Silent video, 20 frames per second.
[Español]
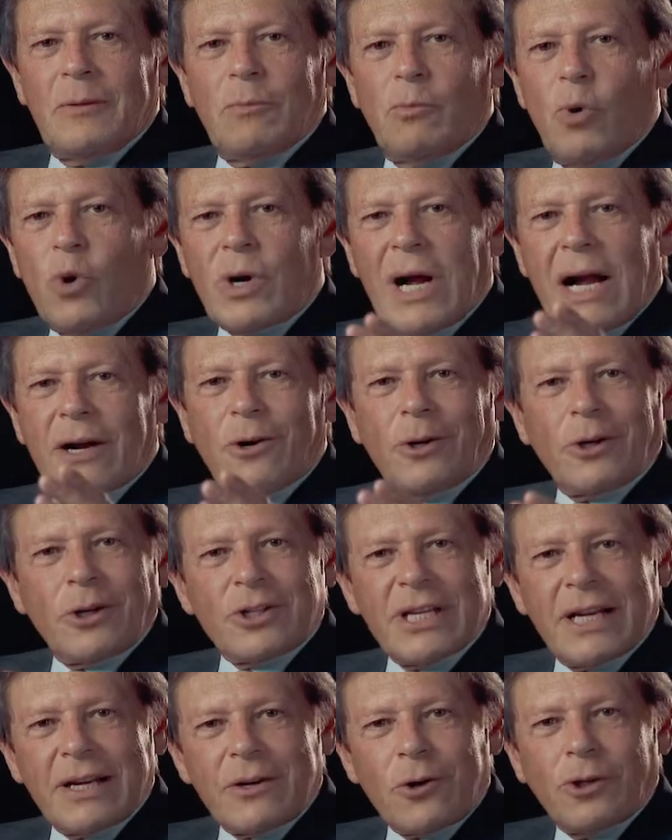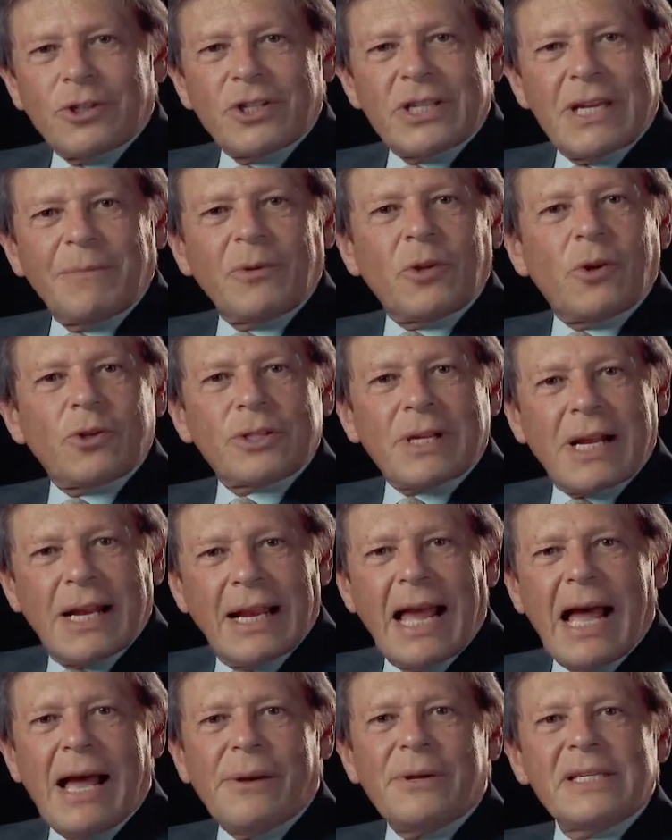Buscas conocer conceptos
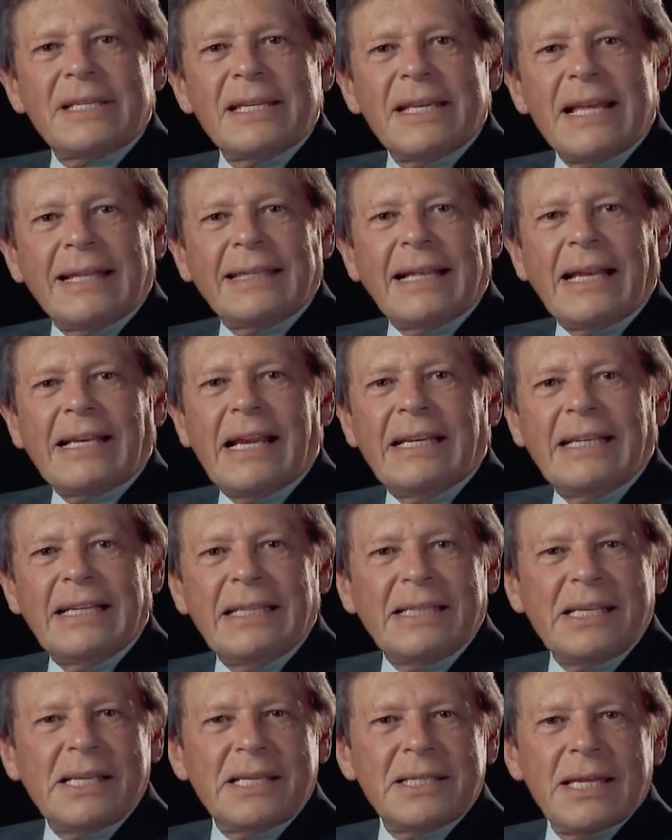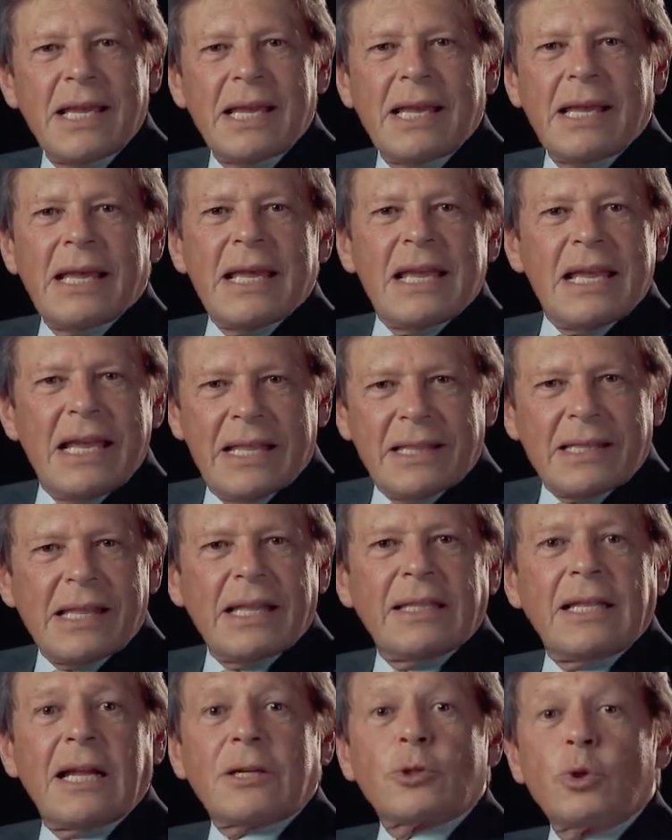claves de Data Analytics,
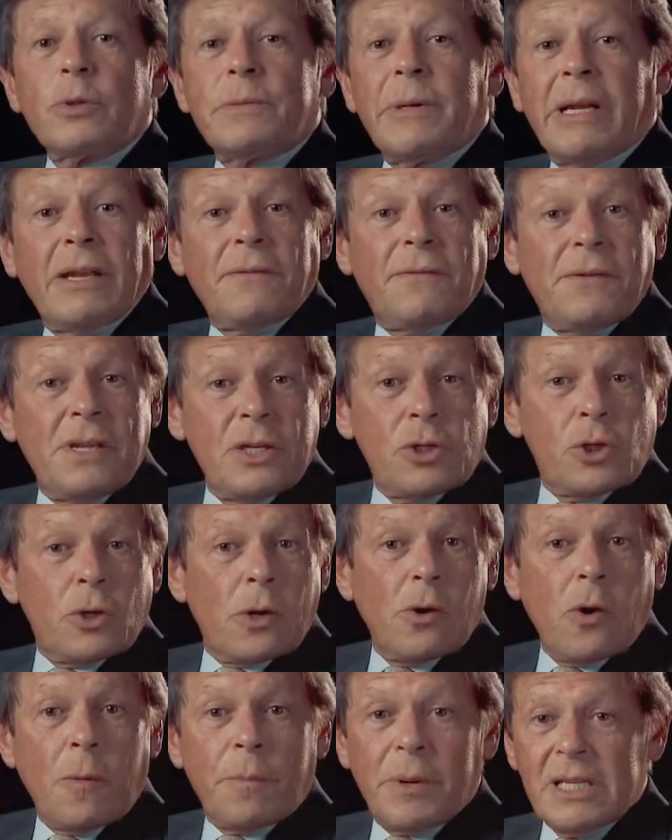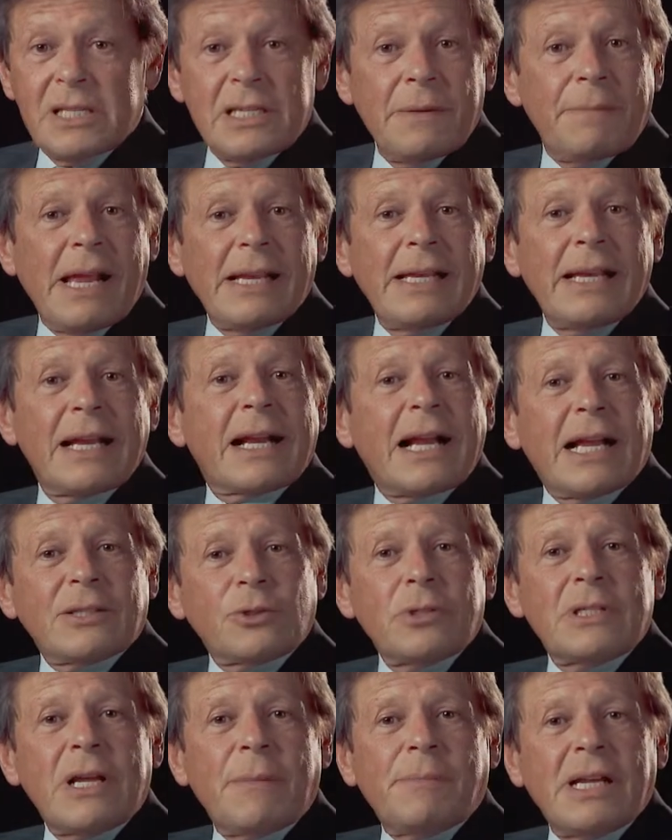entender sus beneficios, los principales
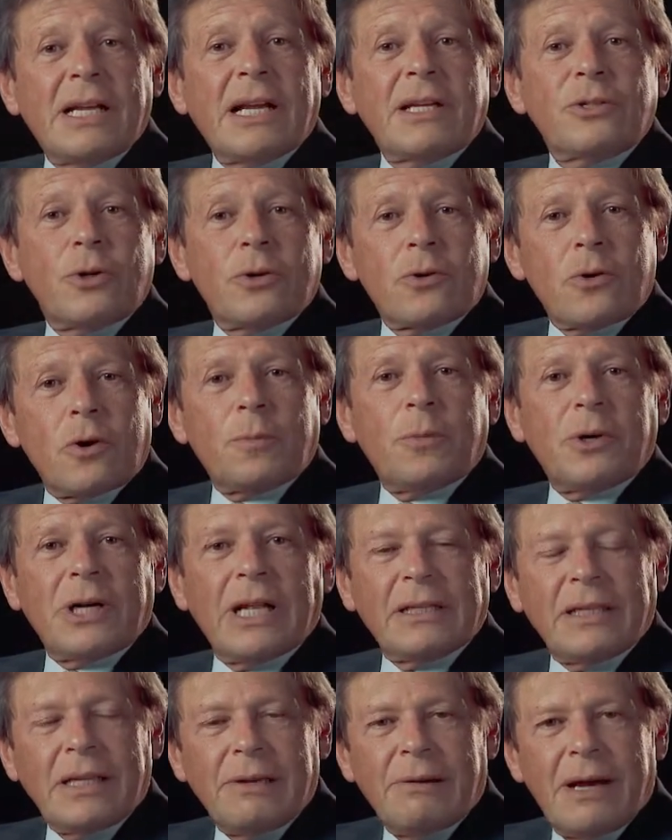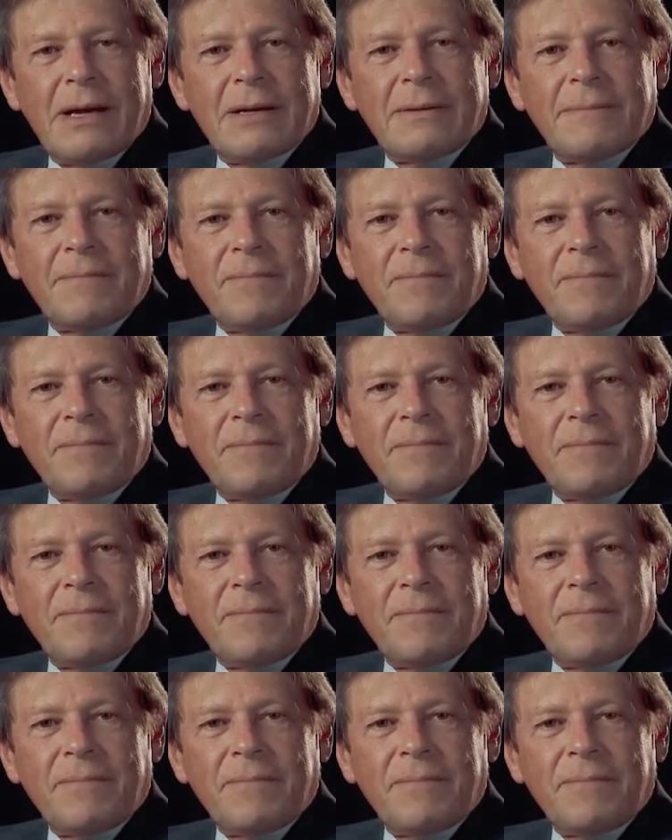casos de aplicación corporativa.